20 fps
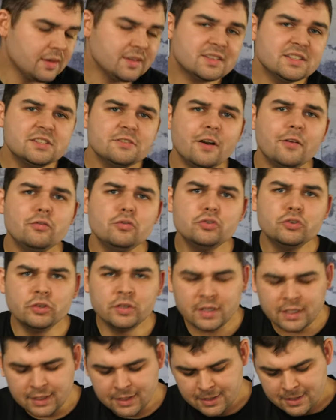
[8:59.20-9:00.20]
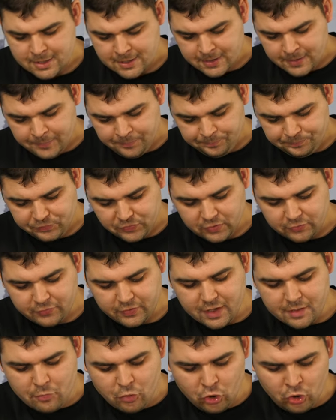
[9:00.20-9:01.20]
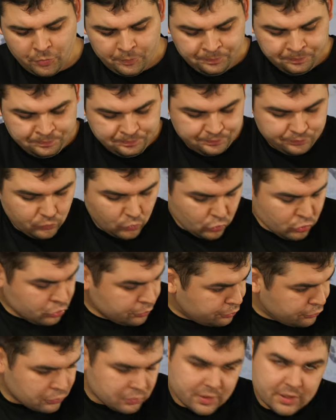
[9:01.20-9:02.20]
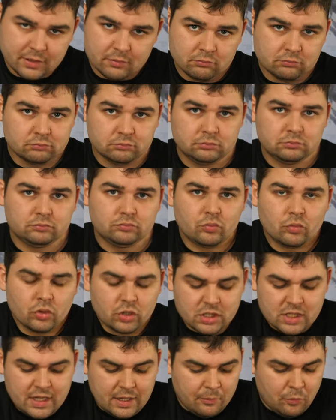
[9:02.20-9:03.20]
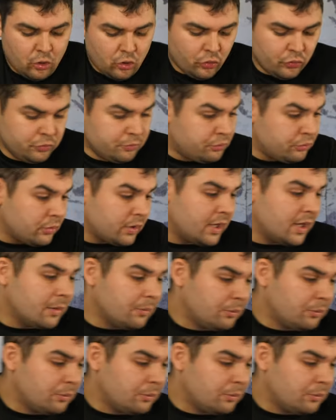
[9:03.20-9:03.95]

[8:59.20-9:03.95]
ce qui va vous donner vraiment une purée. Clairement, une purée,